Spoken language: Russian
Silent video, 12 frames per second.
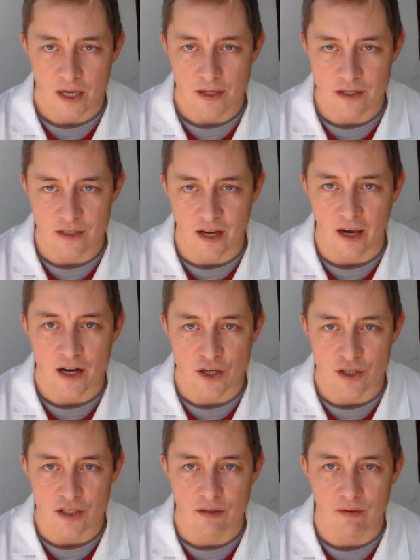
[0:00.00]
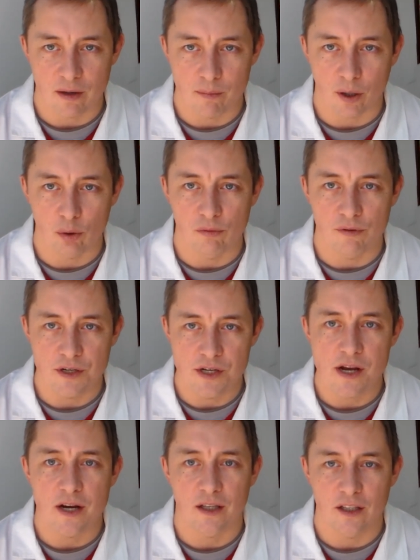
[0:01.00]
они заряжены своей бредовой
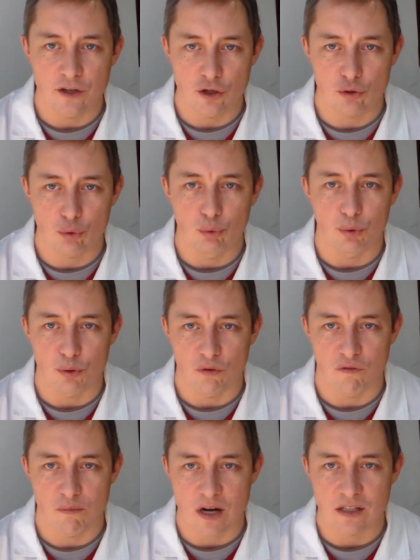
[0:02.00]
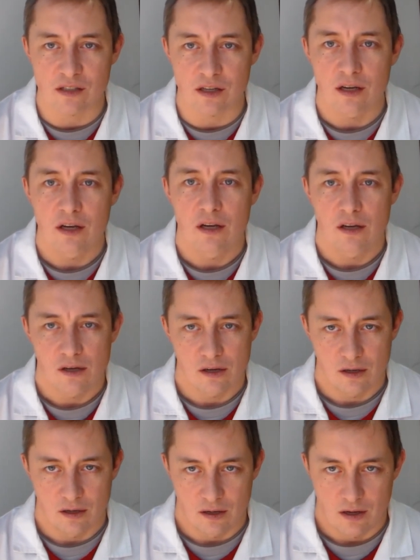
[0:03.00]
идеей, когда несут ее в массы –
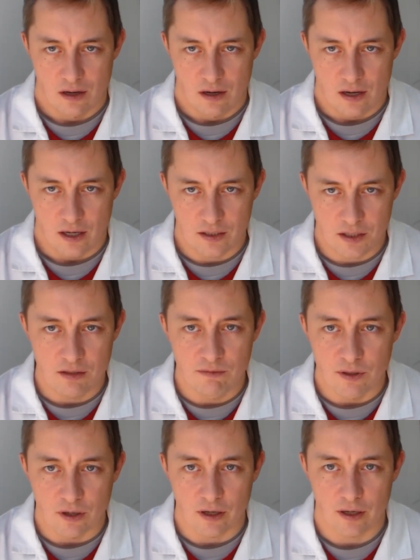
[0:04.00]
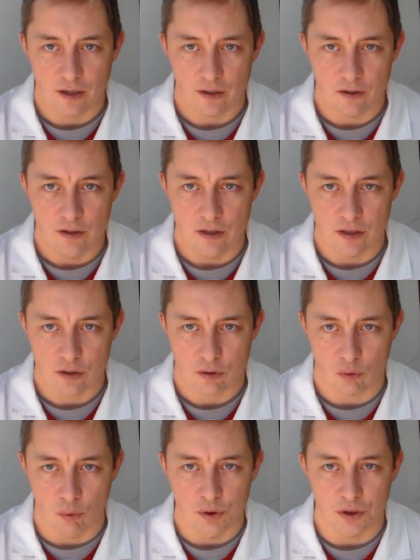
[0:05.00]
активно и
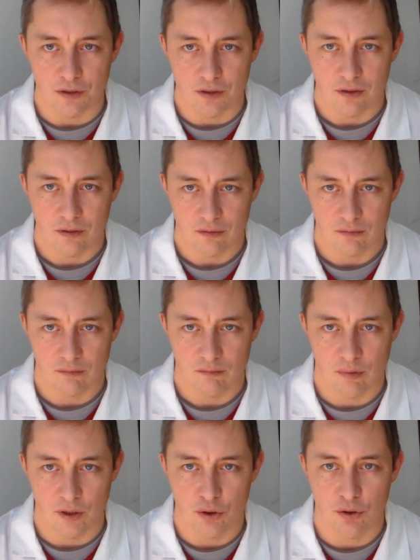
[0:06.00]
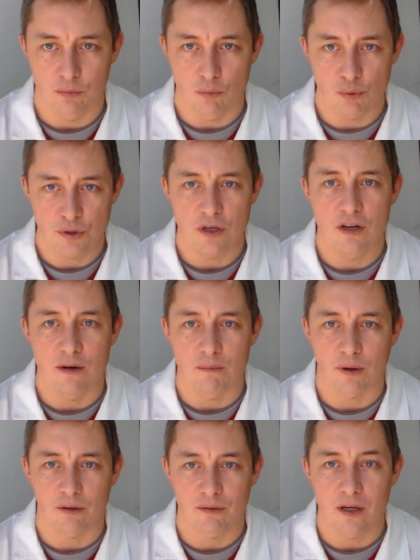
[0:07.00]
с очень большим
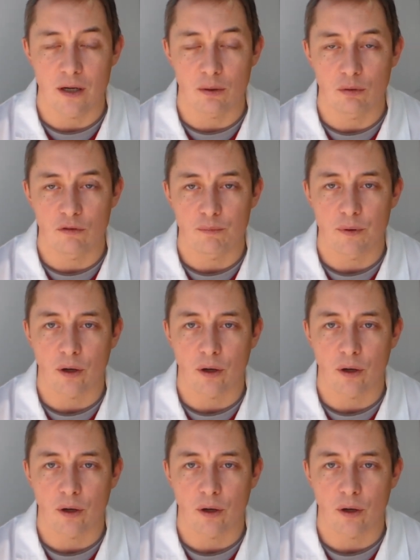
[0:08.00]
усилием продвигают ее